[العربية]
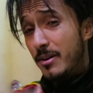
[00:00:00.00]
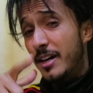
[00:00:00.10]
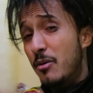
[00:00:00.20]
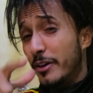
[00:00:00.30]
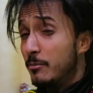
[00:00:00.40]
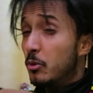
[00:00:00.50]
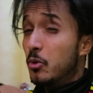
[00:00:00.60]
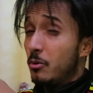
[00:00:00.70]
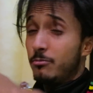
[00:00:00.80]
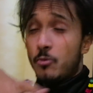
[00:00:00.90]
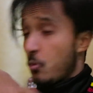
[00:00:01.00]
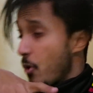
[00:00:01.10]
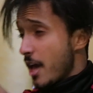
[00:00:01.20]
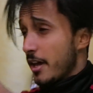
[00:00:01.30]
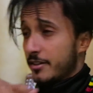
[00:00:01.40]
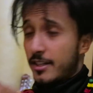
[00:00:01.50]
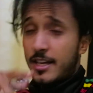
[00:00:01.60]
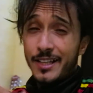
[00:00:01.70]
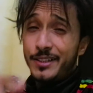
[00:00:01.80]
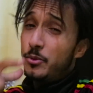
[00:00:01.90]
دابا كاين واحد الموضوع واعر
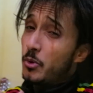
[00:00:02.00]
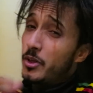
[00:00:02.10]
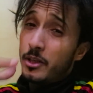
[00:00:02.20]
صراحه غادي ندوي